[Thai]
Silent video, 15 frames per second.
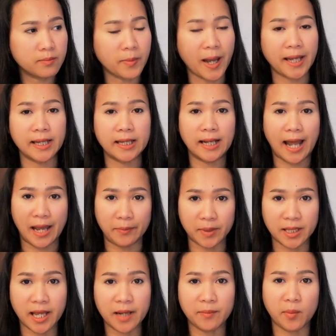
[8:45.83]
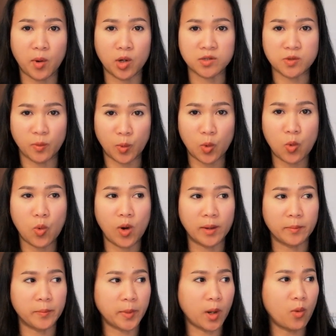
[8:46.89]
ไปหลายประเทศมาพอสมคว
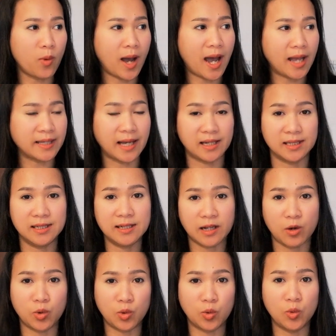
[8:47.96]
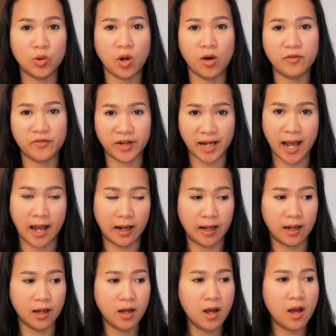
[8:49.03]
ร เพราะว่าอย่างที่เรารู้เนาะ ฝรั่ง
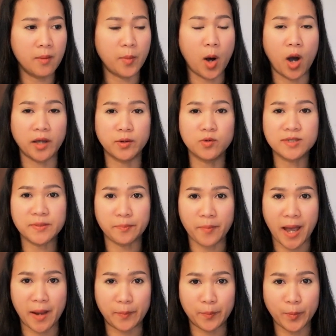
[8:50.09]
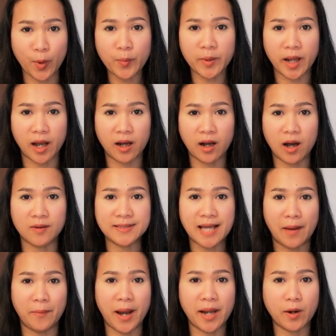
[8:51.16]
อะพออายุ 18 ปุ๊บเนี่ยเขา
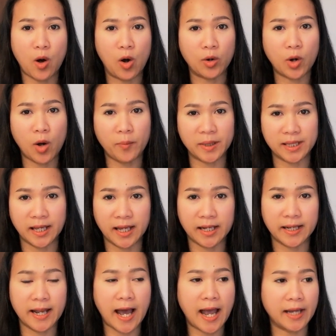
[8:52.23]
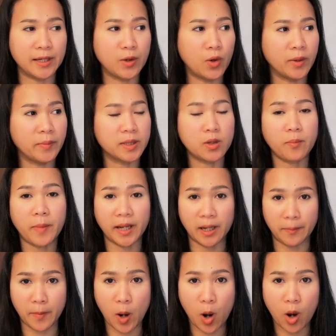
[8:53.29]
สามารถออกนอกประเทศได้โดยไม่ต้องไป
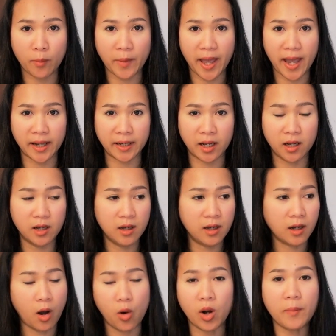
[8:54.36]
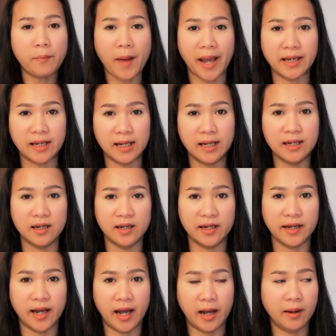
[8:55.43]
กับพ่อแม่เนี่ยเขาก็ไปกันเลย
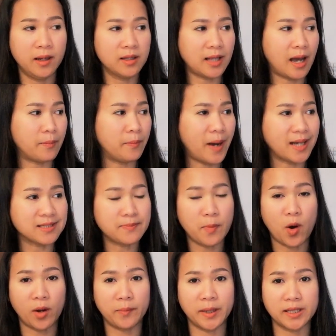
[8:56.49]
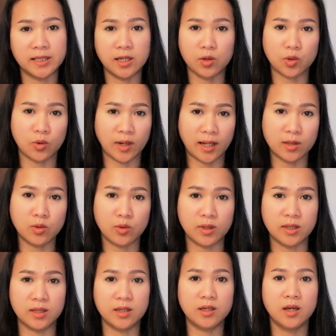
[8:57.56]
นะคะทำพาสปอร์ตไปเที่ยวตรงนั้นตรง
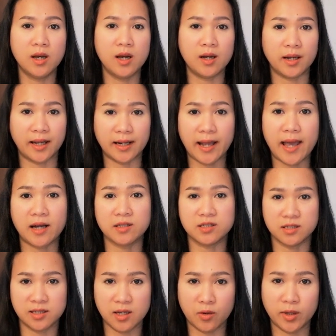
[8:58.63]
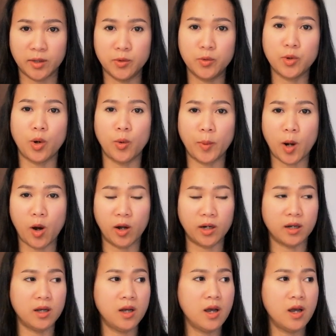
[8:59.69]
นี้ แรกๆก็จะเที่ยวในยุโรปก่อน
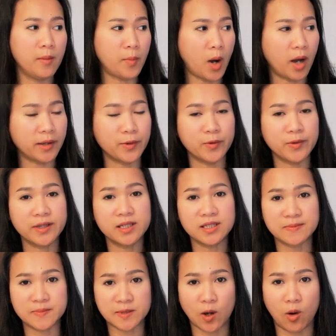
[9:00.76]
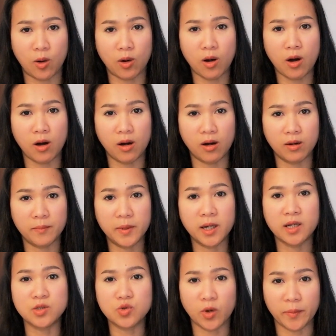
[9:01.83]
พออายุ22 ก็เพื่
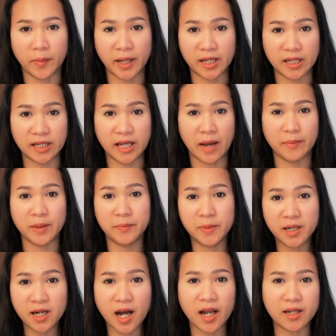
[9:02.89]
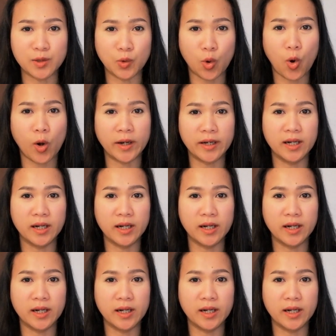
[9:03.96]
อนชวนไปอินเดียมีเพื่อนอยู่คน